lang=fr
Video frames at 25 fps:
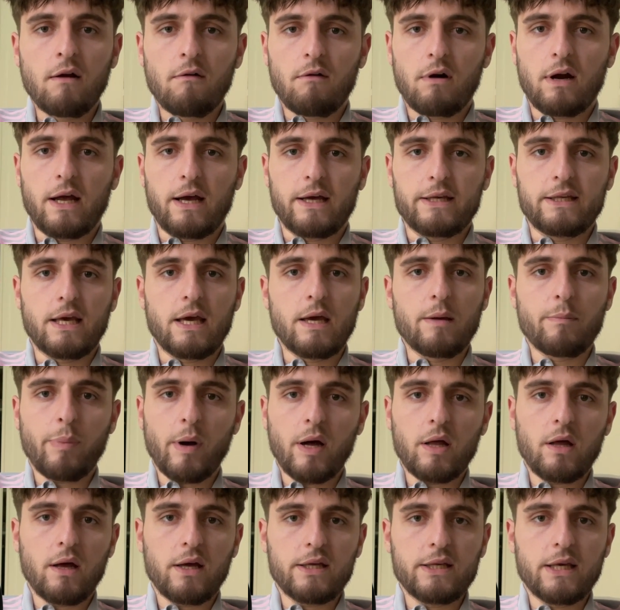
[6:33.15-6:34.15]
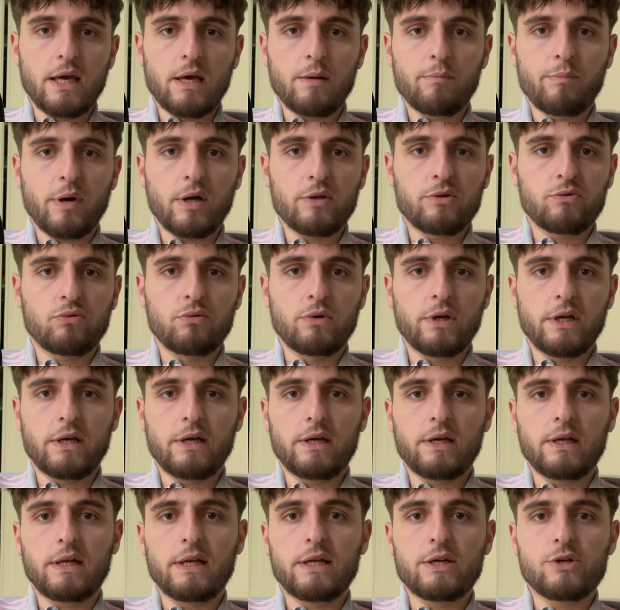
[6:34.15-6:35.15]
Voilà, il n'y avait pas, il avait pas tous
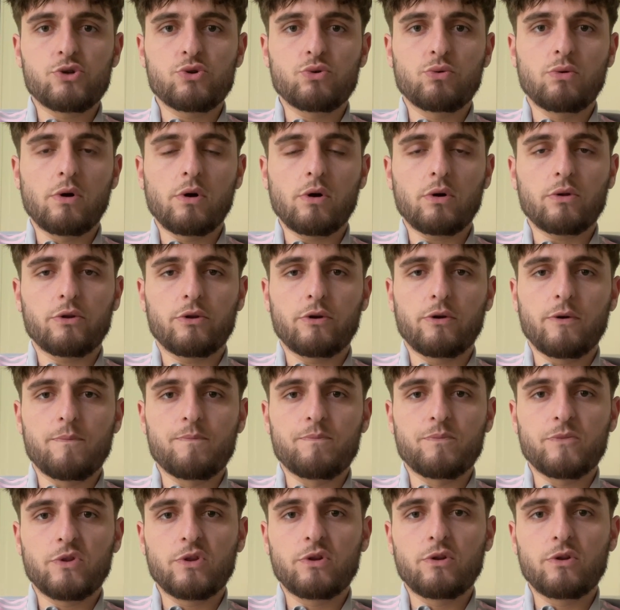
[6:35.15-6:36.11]
les, les joueurs de,